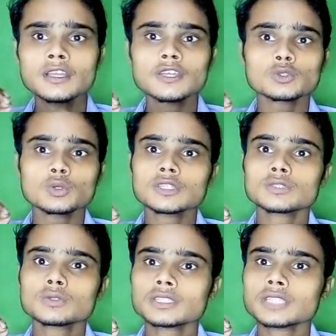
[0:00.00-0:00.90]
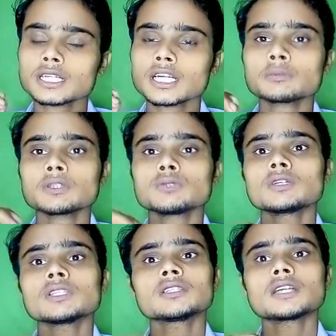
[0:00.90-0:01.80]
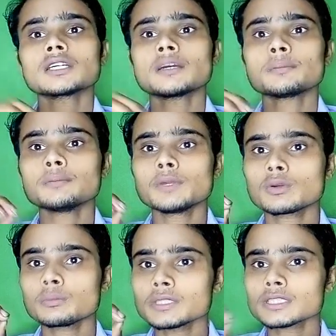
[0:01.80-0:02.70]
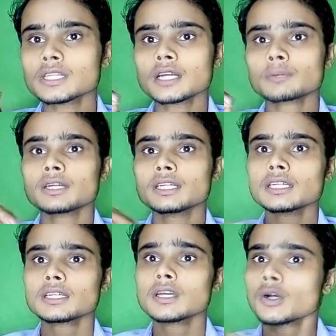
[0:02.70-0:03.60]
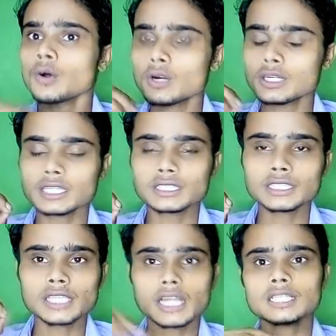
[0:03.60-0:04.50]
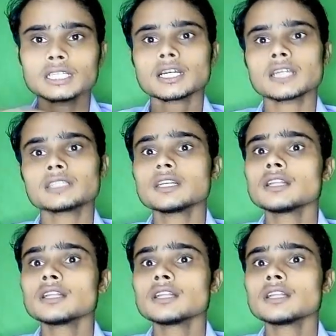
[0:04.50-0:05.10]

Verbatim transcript: छोटी छोटी जानकारी मैं दूंगा कि आप बिल्कुल मिस ना कर पाएँ ठीक है और ढंग से चला सकें गाइज